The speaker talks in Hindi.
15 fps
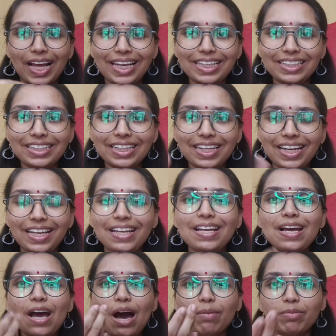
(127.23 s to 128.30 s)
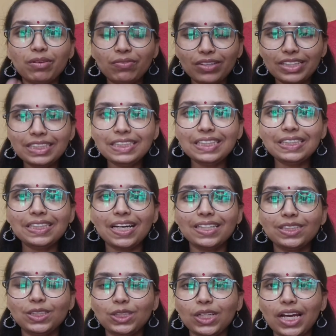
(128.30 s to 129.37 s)
को लाइक करें अपने फ्रेंड्स के
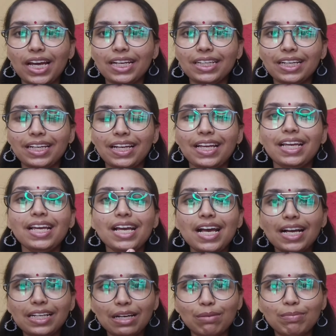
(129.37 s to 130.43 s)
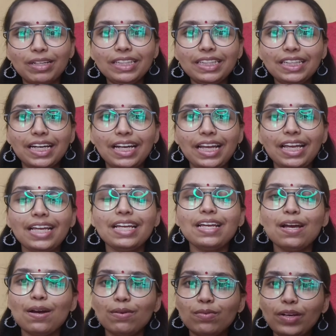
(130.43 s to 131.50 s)
साथ शेयर करें कमेंट करें
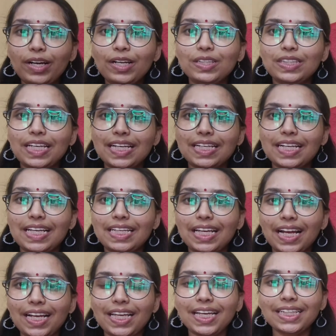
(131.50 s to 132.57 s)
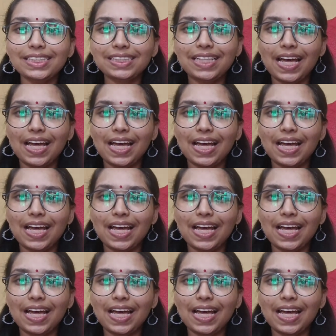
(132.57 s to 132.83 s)
वीडियो देखने के लिए